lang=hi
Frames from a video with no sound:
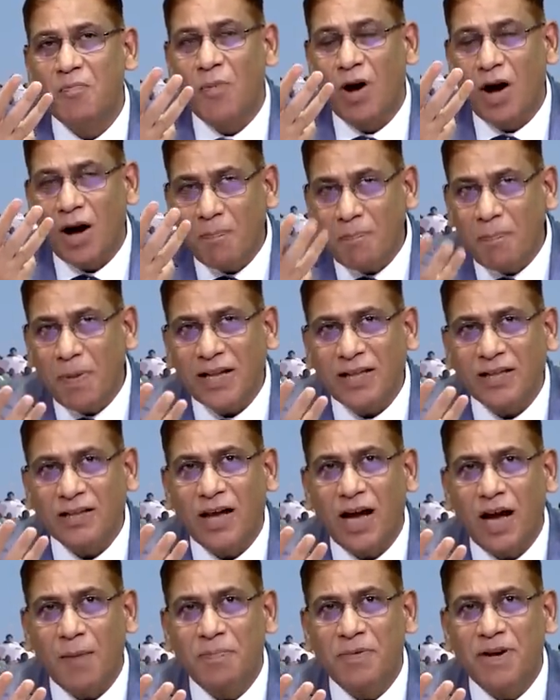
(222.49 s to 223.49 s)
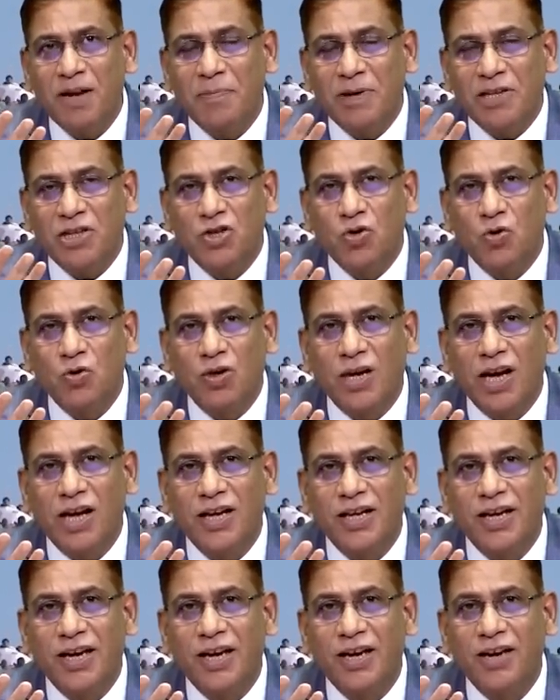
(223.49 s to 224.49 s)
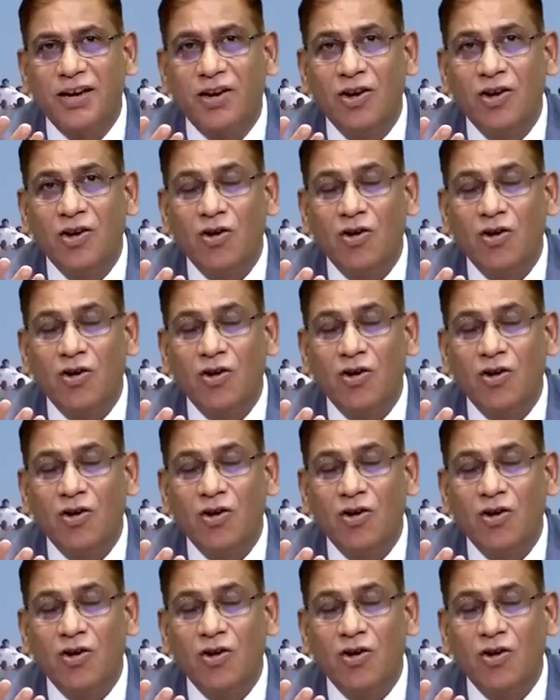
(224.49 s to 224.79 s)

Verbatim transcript: मोहब्बत अपने बच्चों के लिए